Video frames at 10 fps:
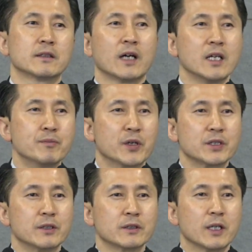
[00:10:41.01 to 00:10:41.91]

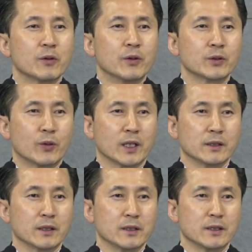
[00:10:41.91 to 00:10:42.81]
타임머신을 타고
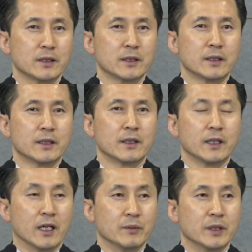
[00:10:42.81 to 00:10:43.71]
돌아간다든지
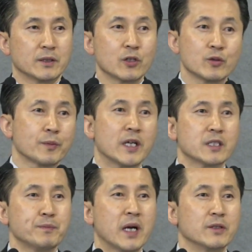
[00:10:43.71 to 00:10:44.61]
아니면
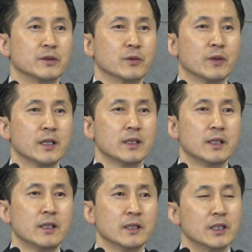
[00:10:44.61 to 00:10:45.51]
1988년도와
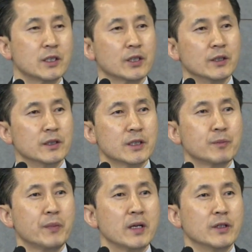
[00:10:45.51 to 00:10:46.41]

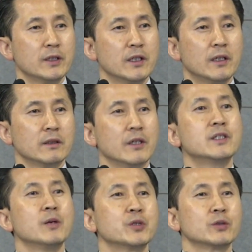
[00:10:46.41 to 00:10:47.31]
2018년이
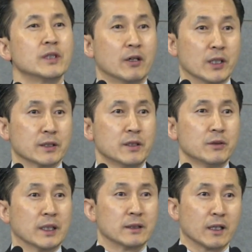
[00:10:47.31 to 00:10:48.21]
대자비로 나와서
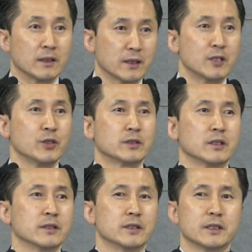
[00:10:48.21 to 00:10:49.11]
왔다 갔다 할 수
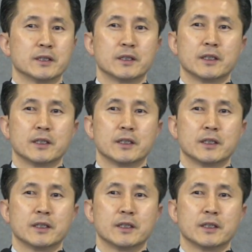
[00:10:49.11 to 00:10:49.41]
있다든지